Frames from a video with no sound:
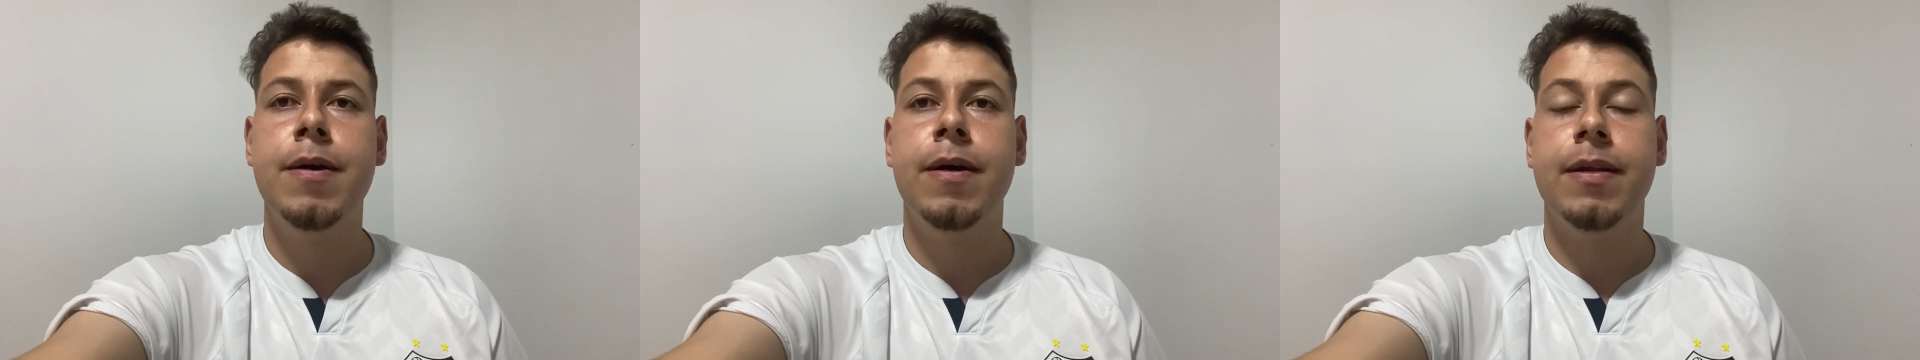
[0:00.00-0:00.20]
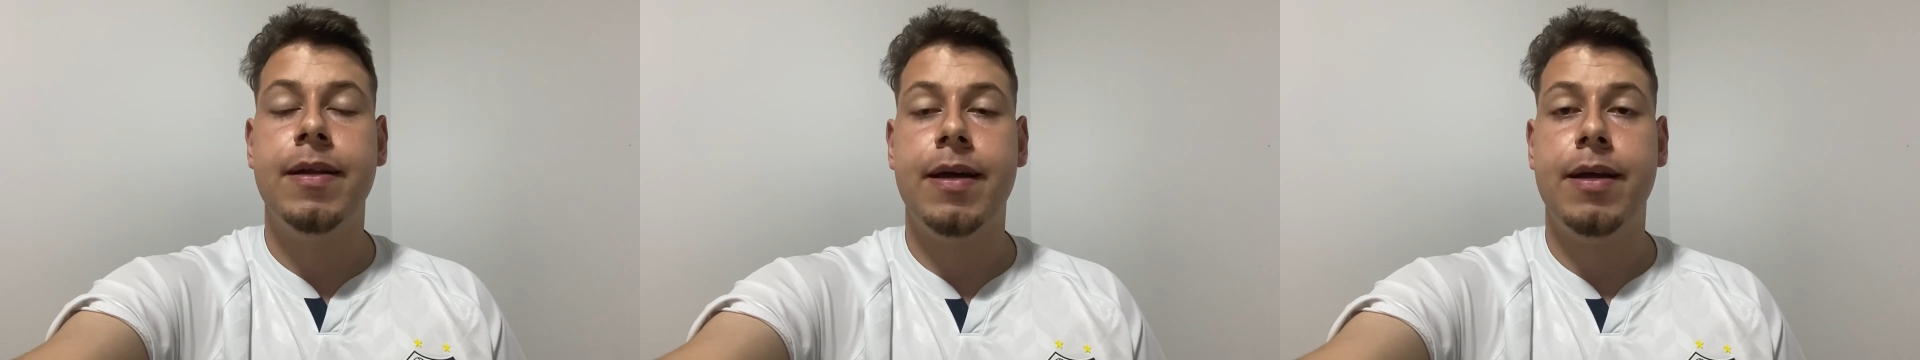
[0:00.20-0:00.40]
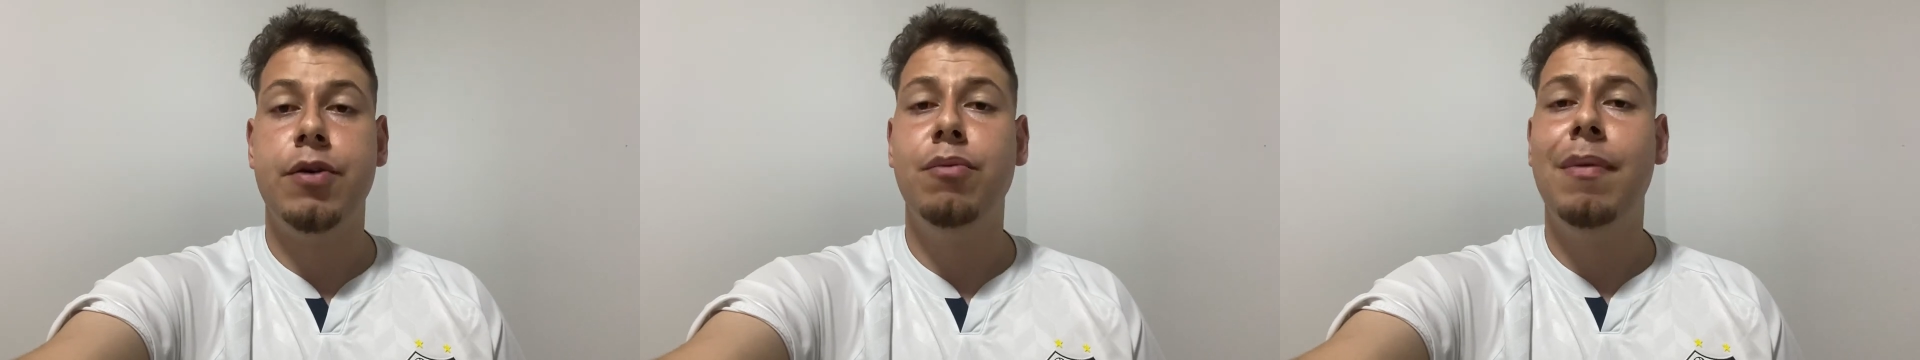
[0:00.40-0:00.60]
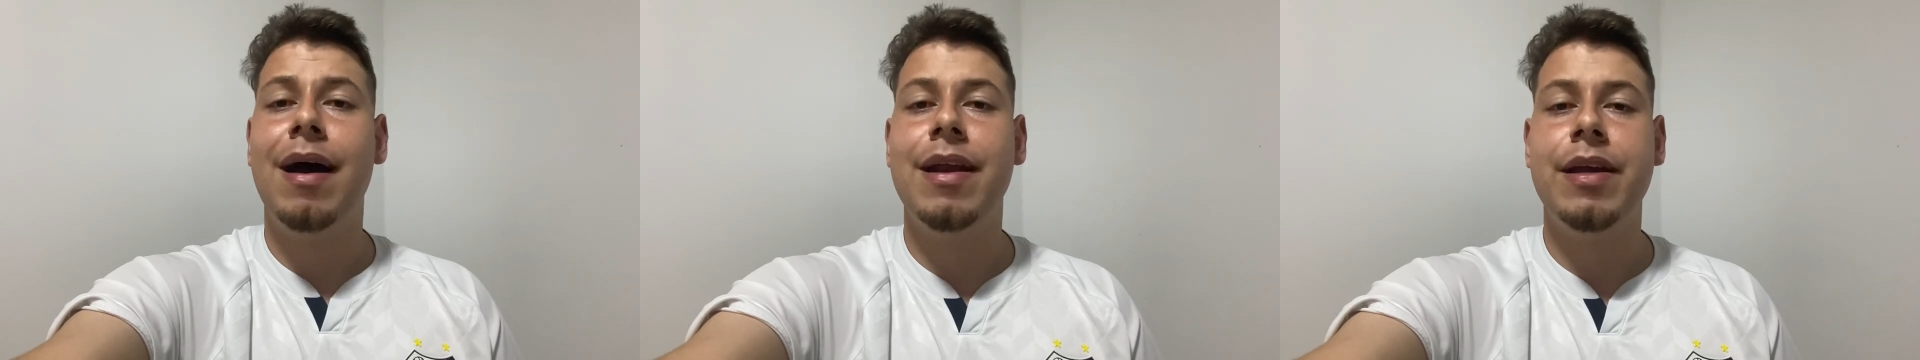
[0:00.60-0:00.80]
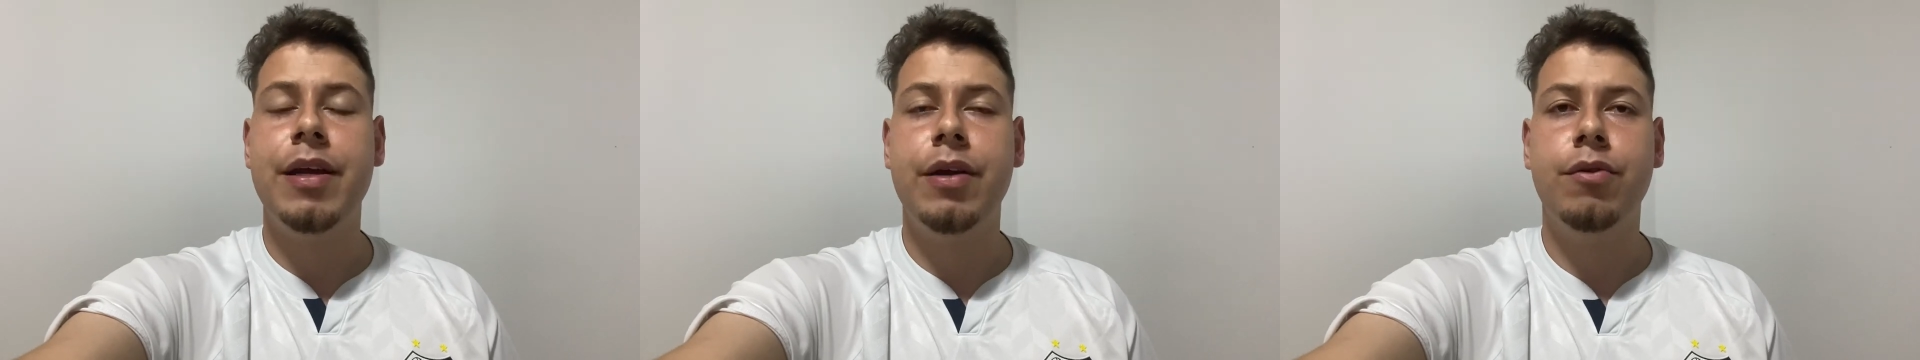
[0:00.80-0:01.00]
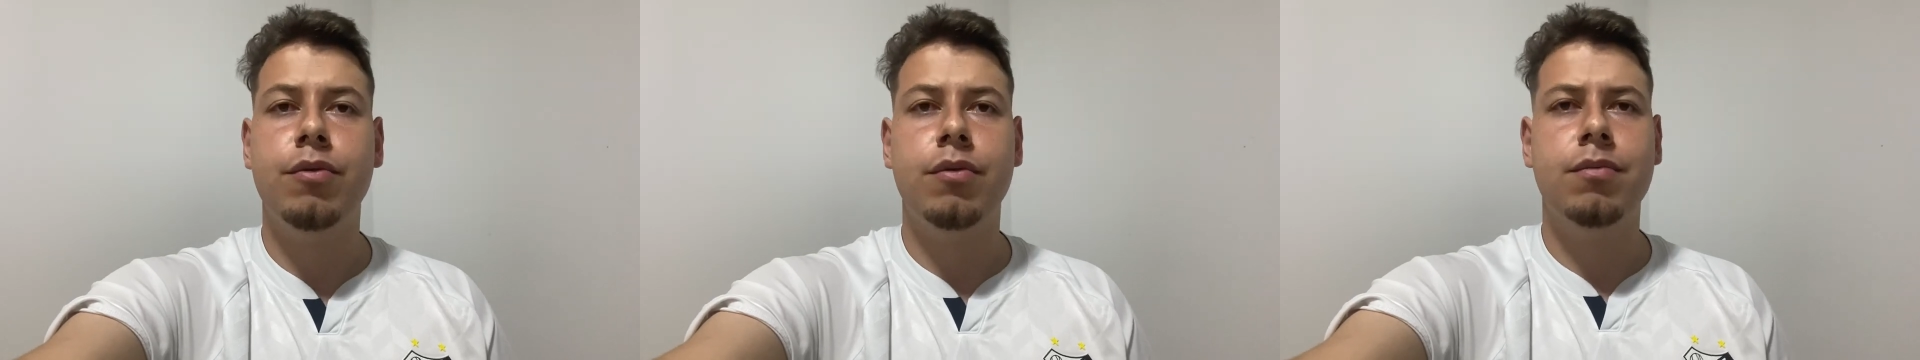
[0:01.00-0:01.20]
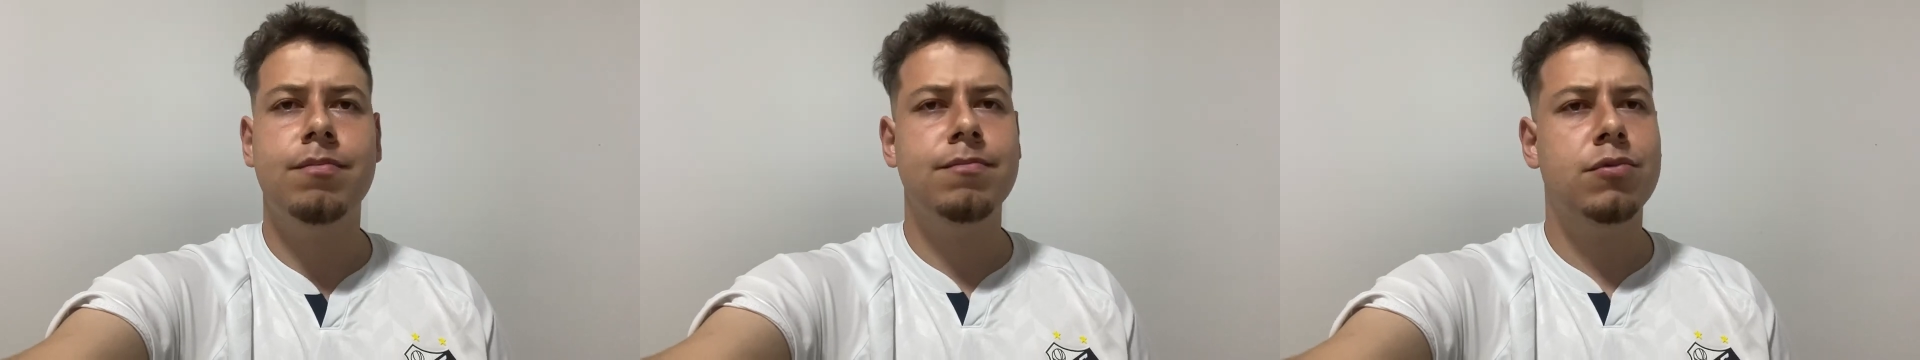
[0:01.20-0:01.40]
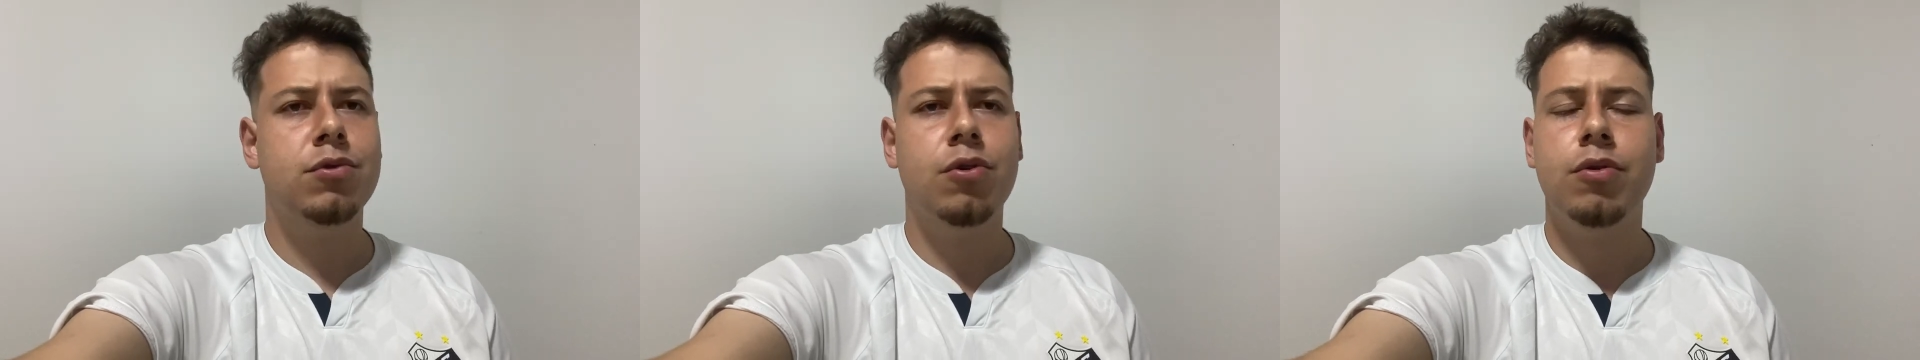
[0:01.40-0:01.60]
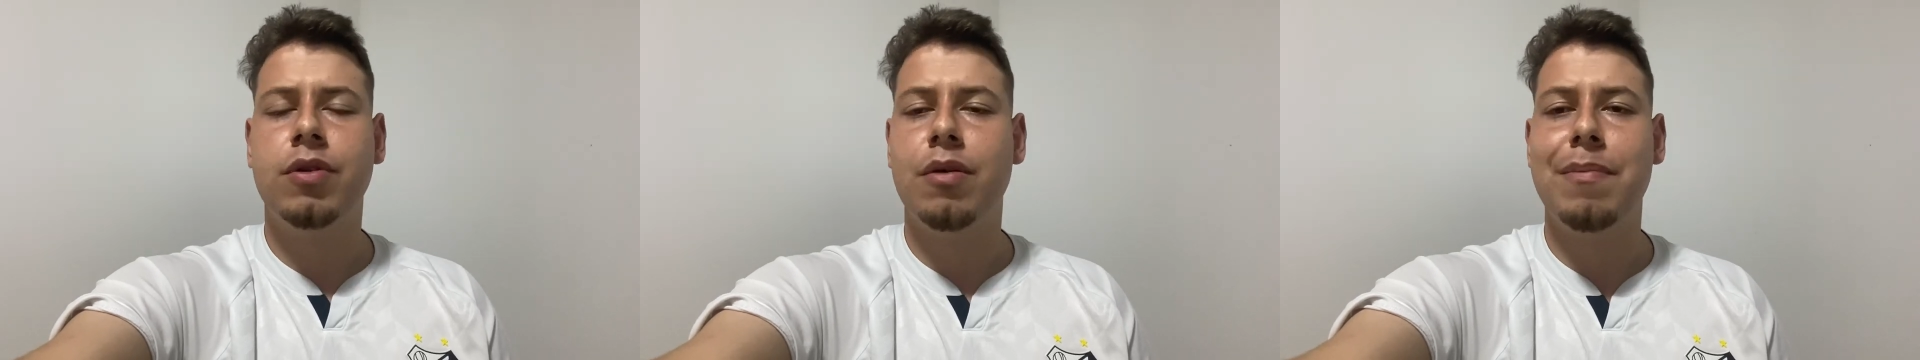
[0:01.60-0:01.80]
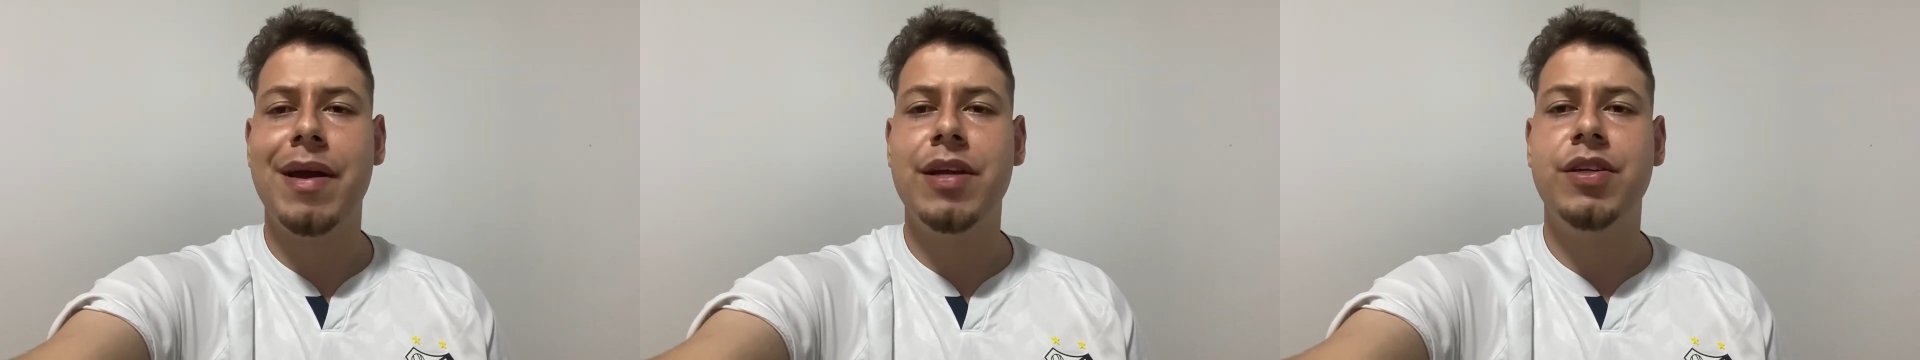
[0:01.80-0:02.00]
Né? E o Marinho
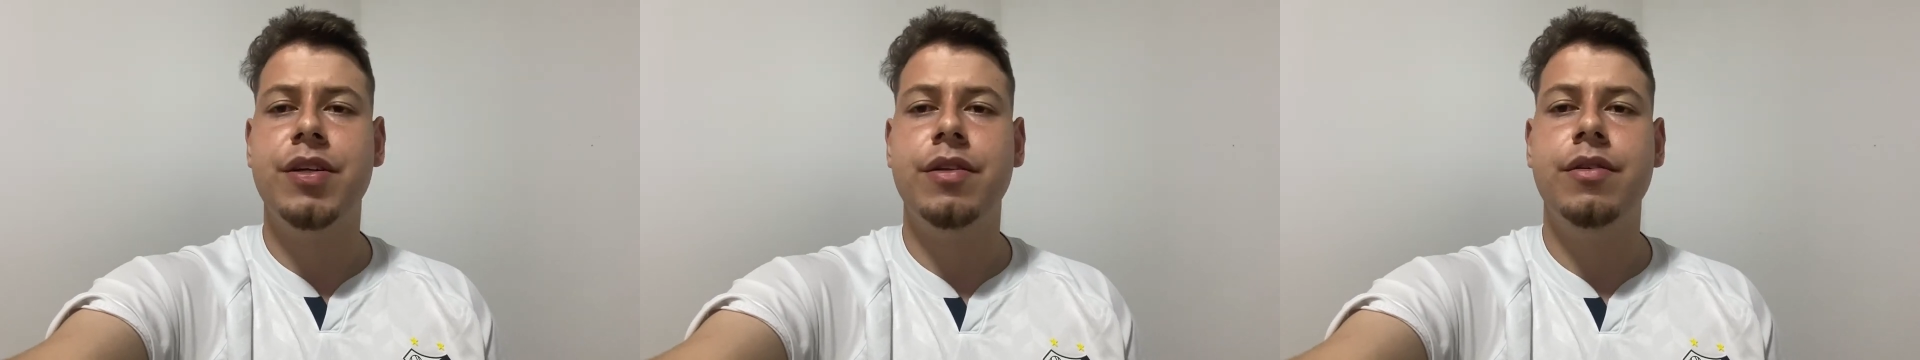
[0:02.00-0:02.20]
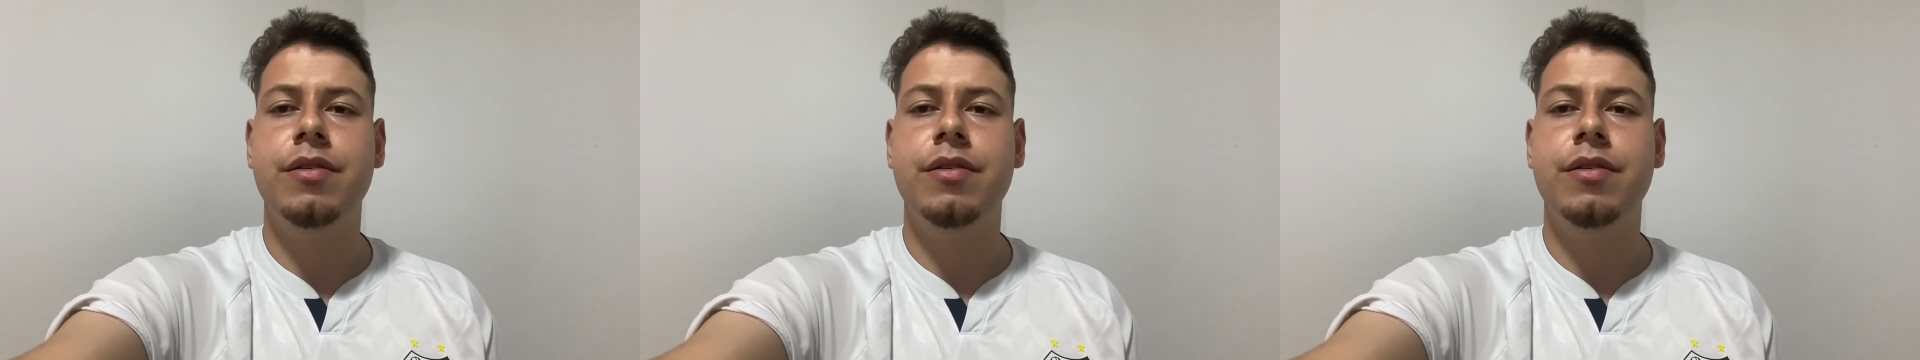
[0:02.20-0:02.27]
totalmente